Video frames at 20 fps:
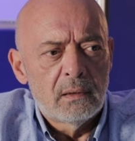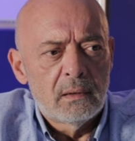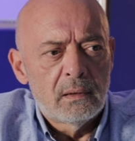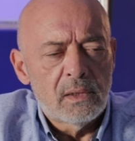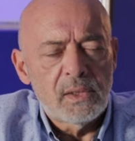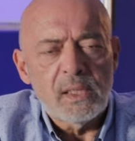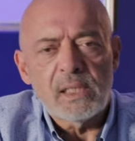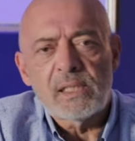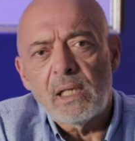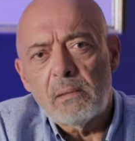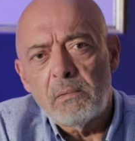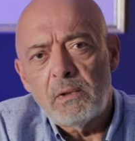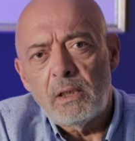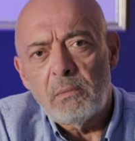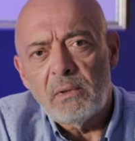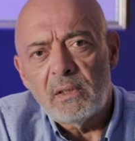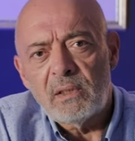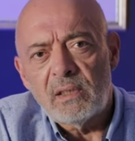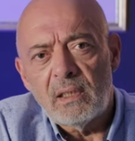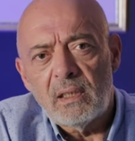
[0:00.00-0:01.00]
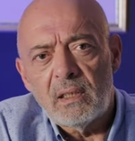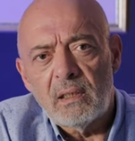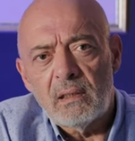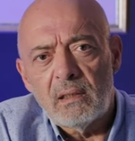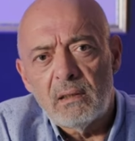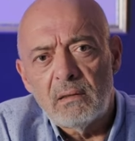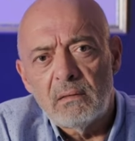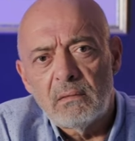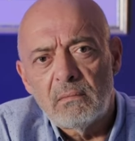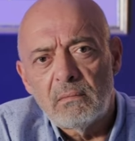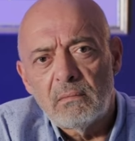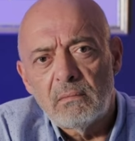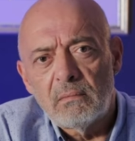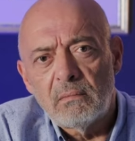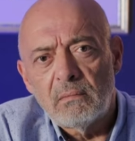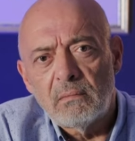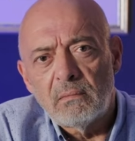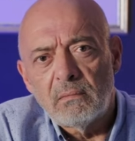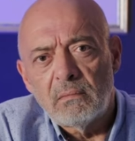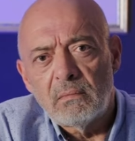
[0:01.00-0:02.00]
80 mm
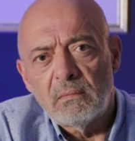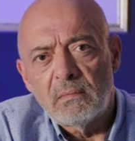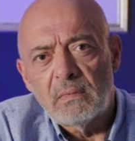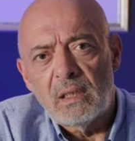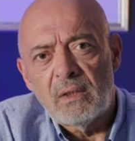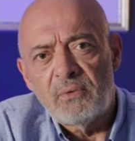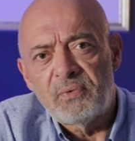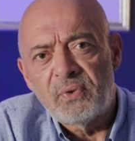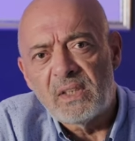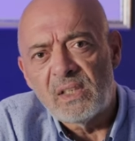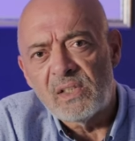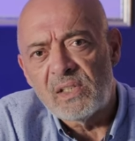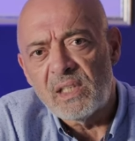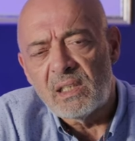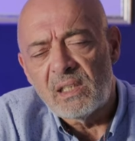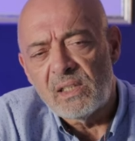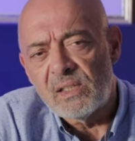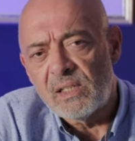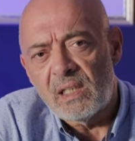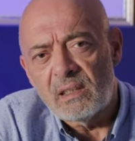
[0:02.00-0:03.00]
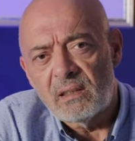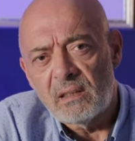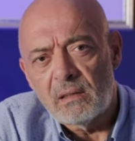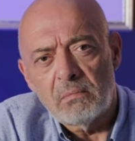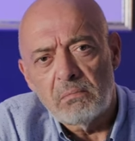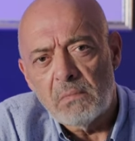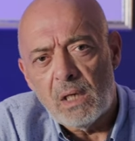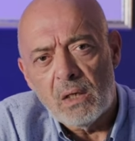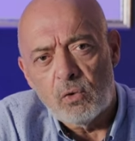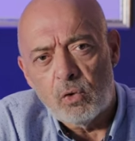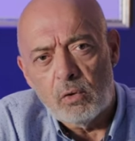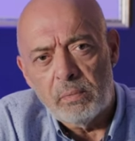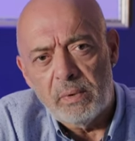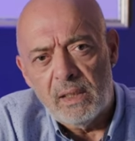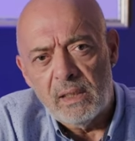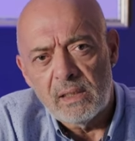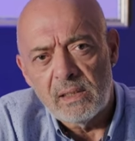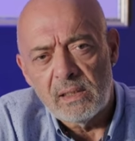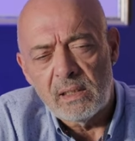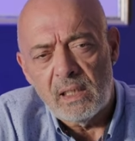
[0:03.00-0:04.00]
f2.8 zaten makro bir
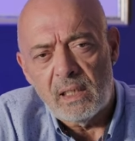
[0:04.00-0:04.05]
lens.